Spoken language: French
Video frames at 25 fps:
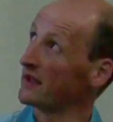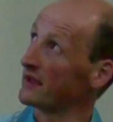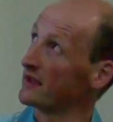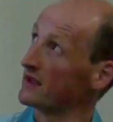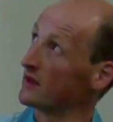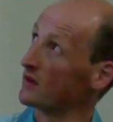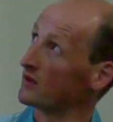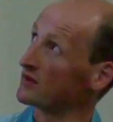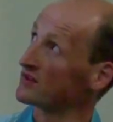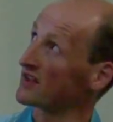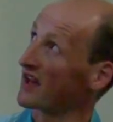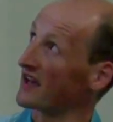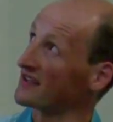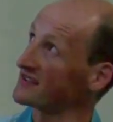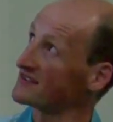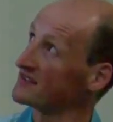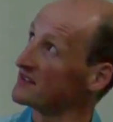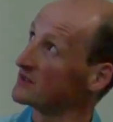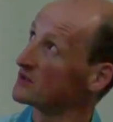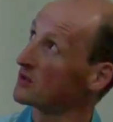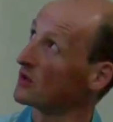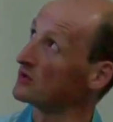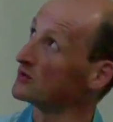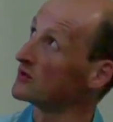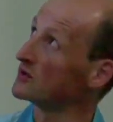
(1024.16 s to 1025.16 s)
Et on trace
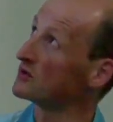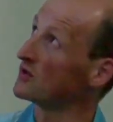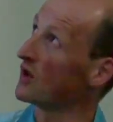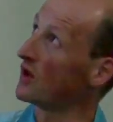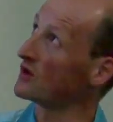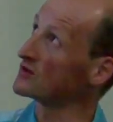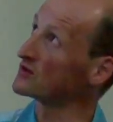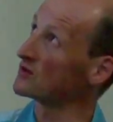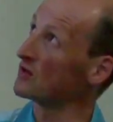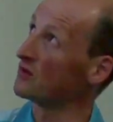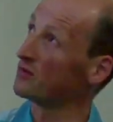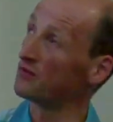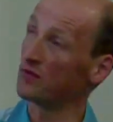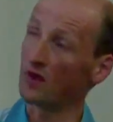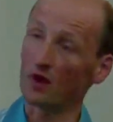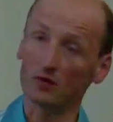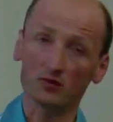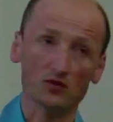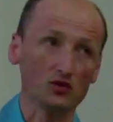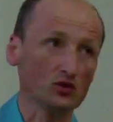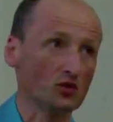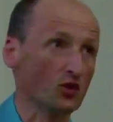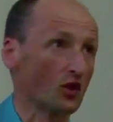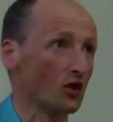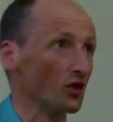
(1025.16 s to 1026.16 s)
cette conductance en
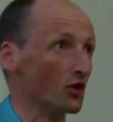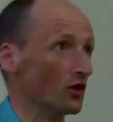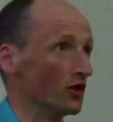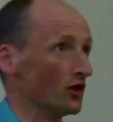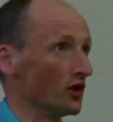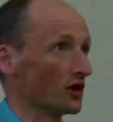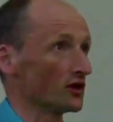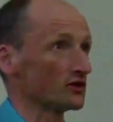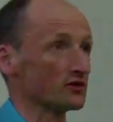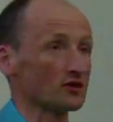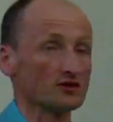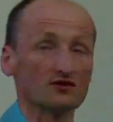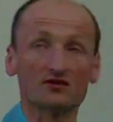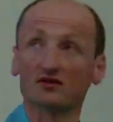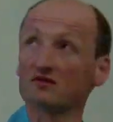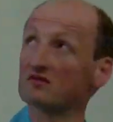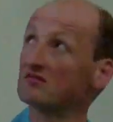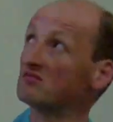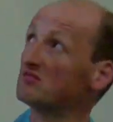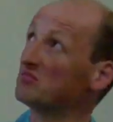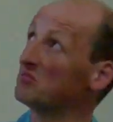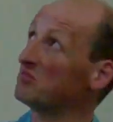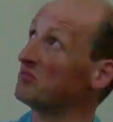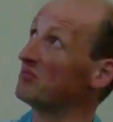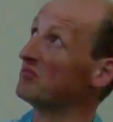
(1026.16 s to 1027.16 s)
forme d'une couleur dans
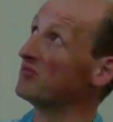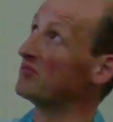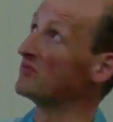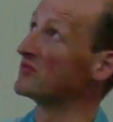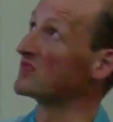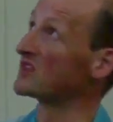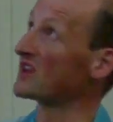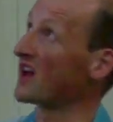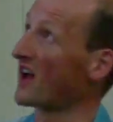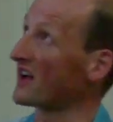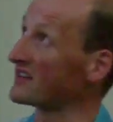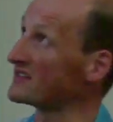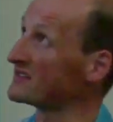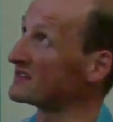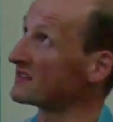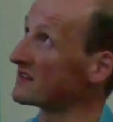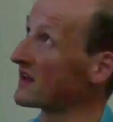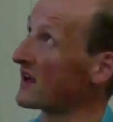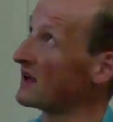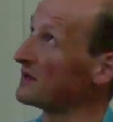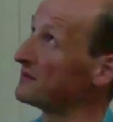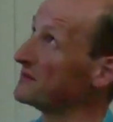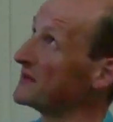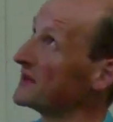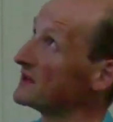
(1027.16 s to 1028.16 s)
une, trace
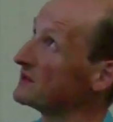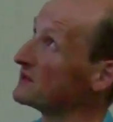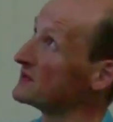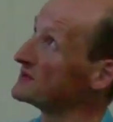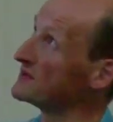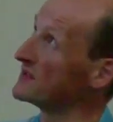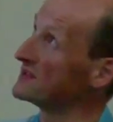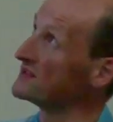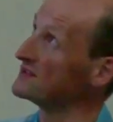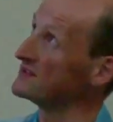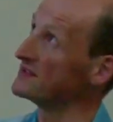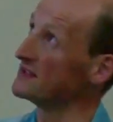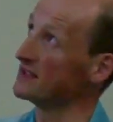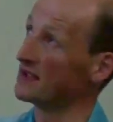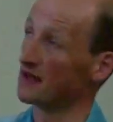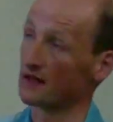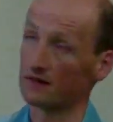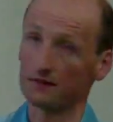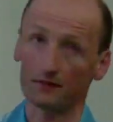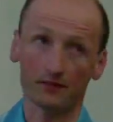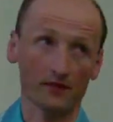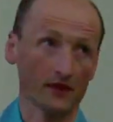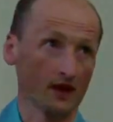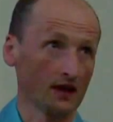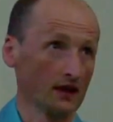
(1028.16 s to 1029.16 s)
graphique de ce style-là.
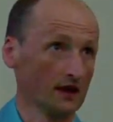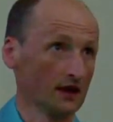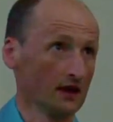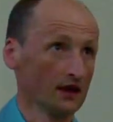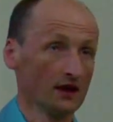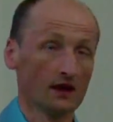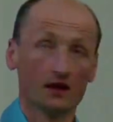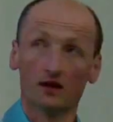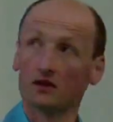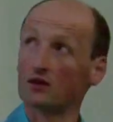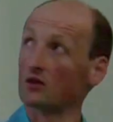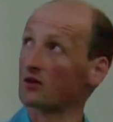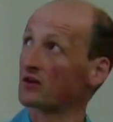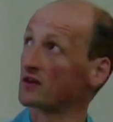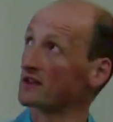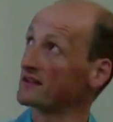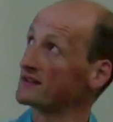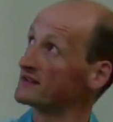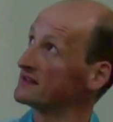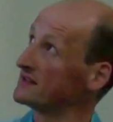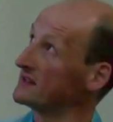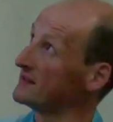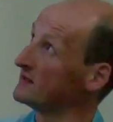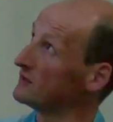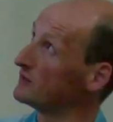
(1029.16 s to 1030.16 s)
Donc
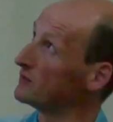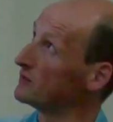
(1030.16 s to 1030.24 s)
ici,